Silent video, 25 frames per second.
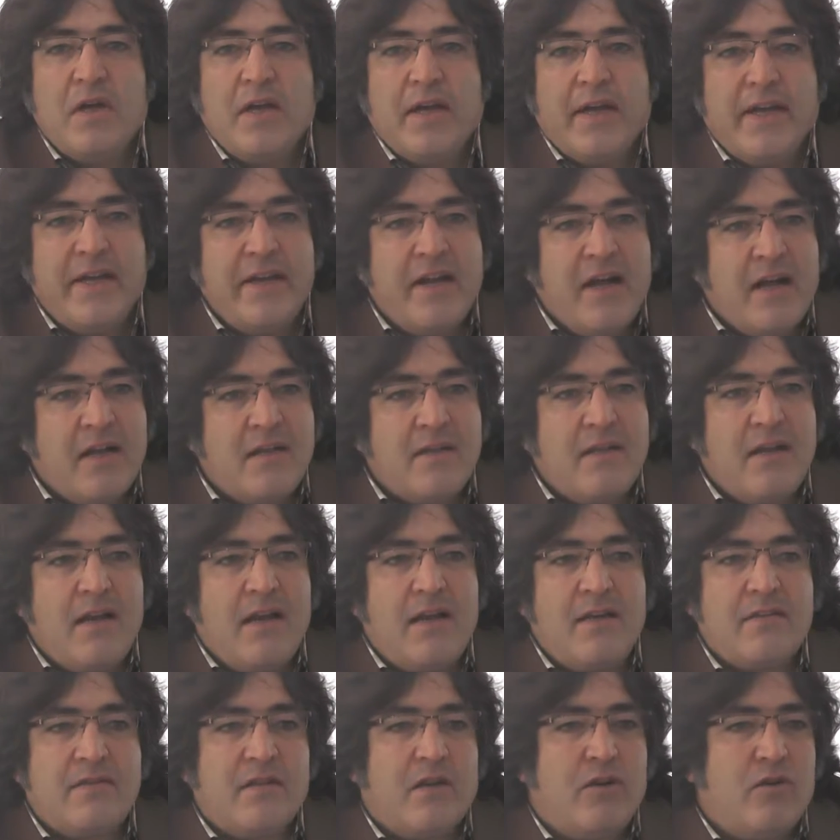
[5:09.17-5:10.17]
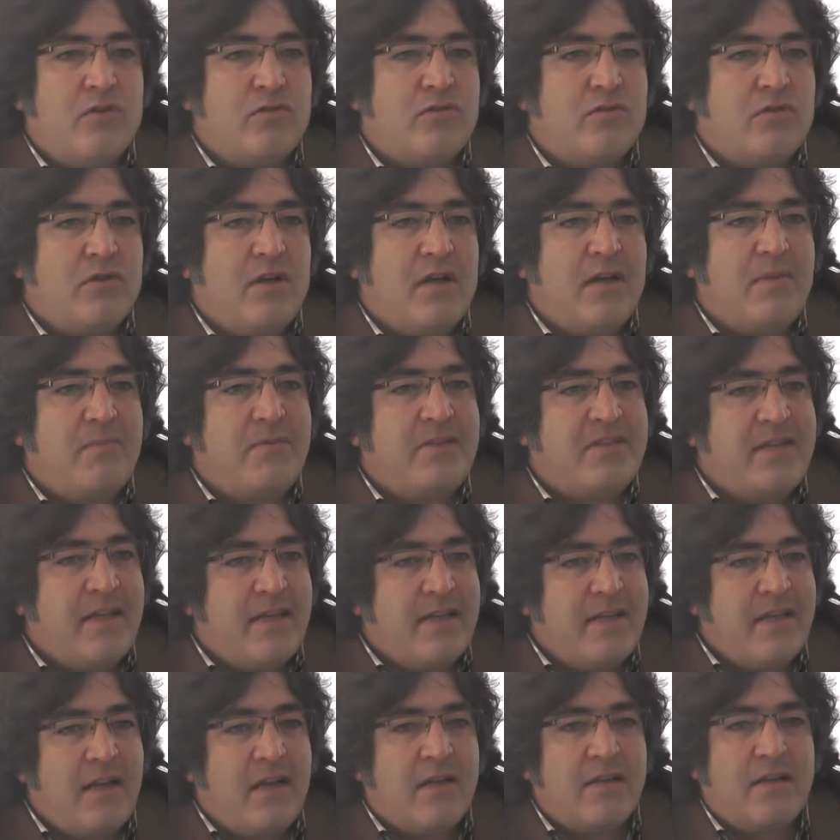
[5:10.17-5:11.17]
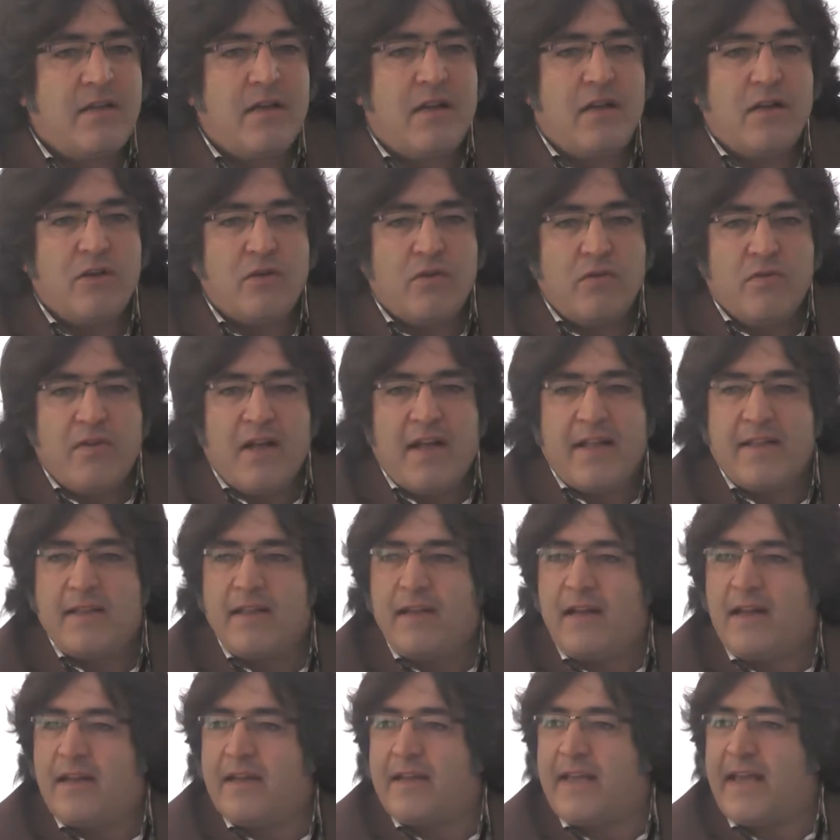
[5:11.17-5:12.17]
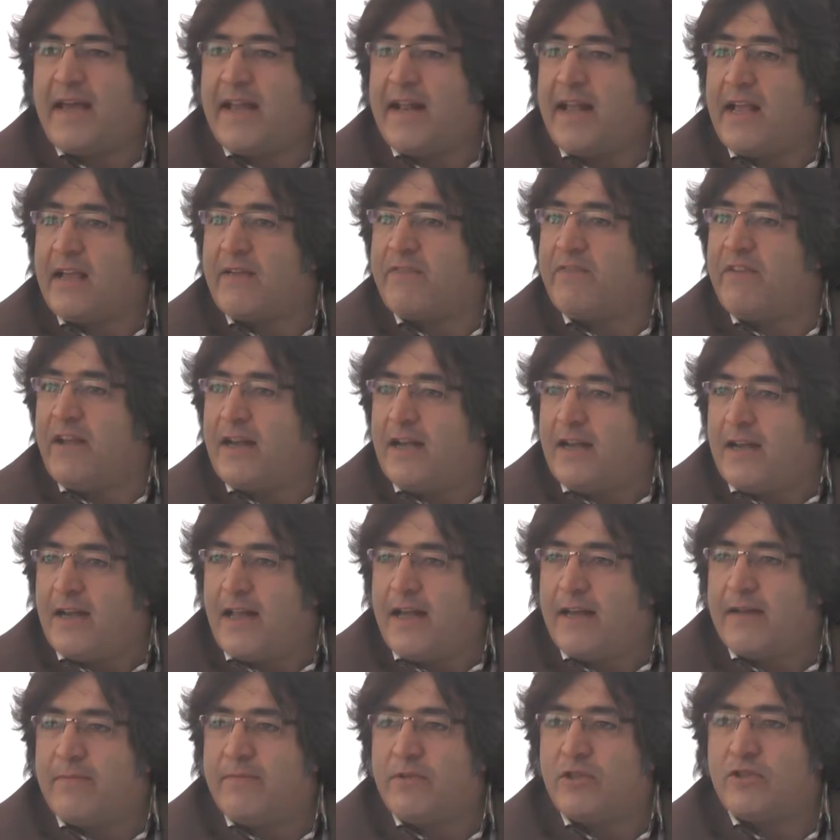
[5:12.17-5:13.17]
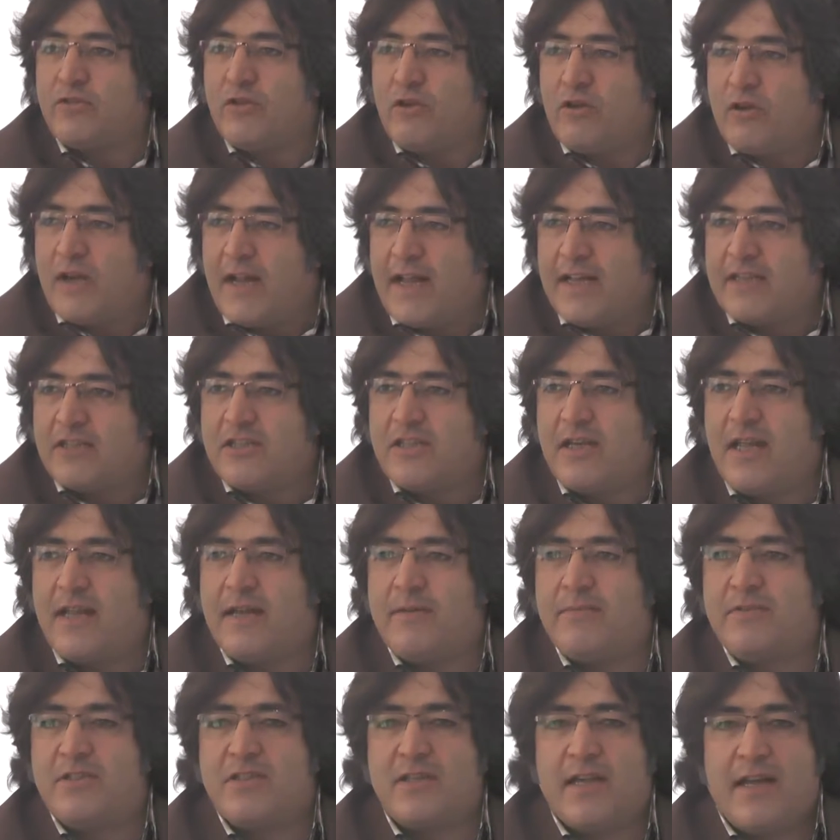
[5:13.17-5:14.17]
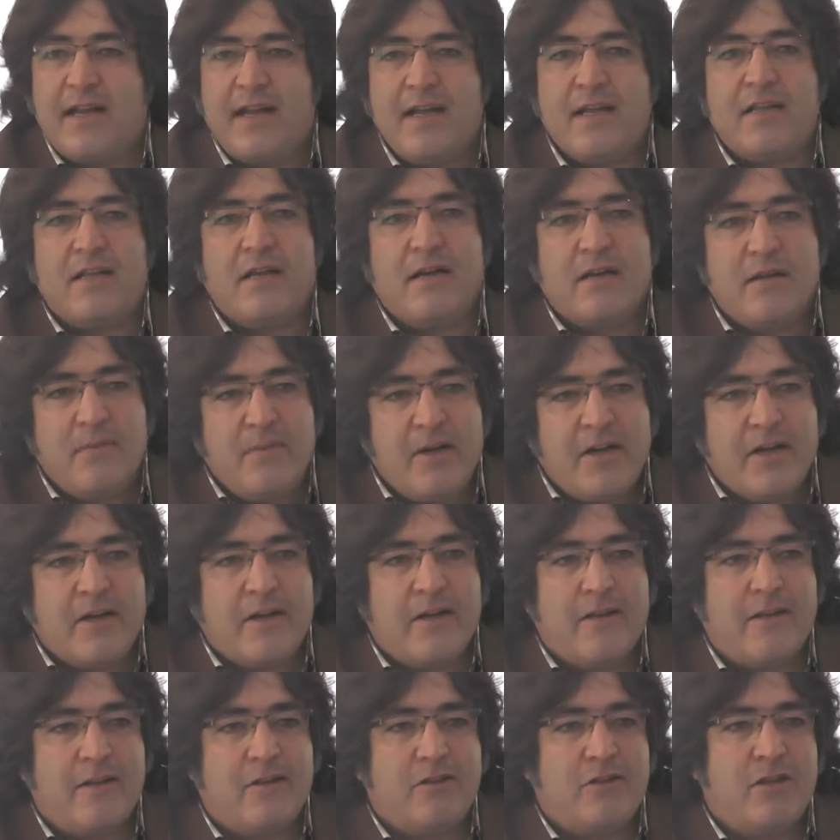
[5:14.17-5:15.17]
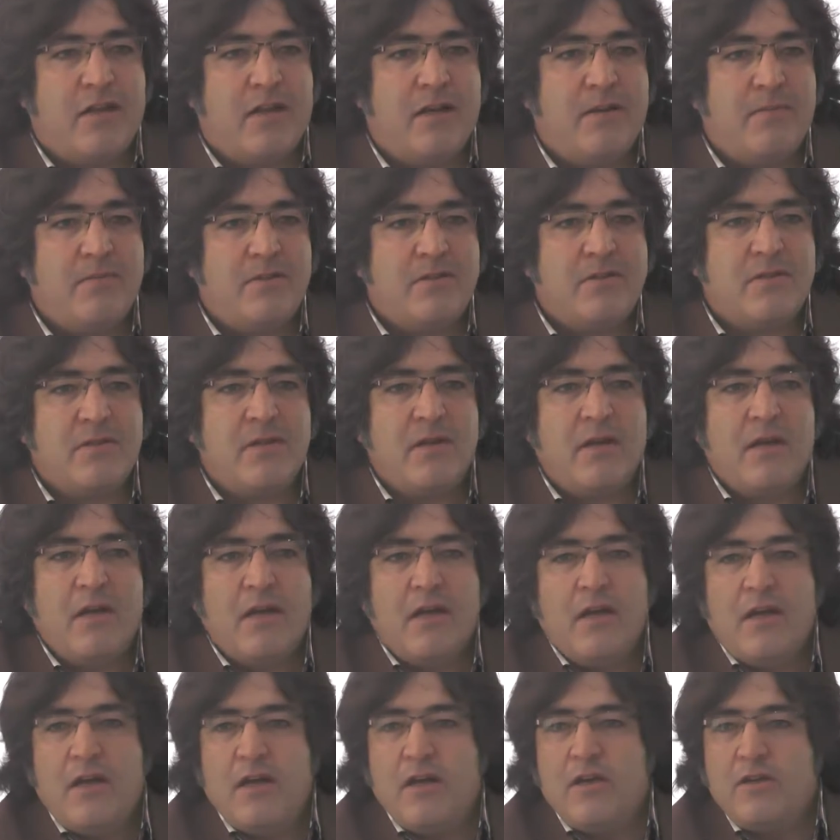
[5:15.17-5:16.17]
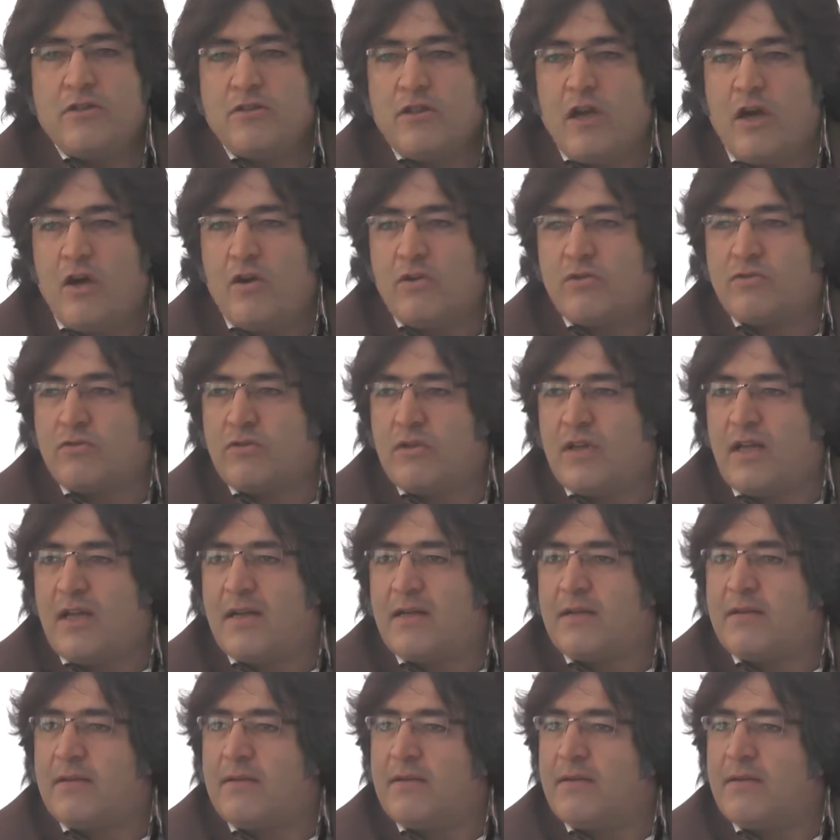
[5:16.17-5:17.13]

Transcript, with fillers: İnandılar sağ olsunlar, bize inandılar, güvendiler. Gerek velilerimiz, öğrencilerimiz, gerek takım arkadaşlarımız sağ olsunlar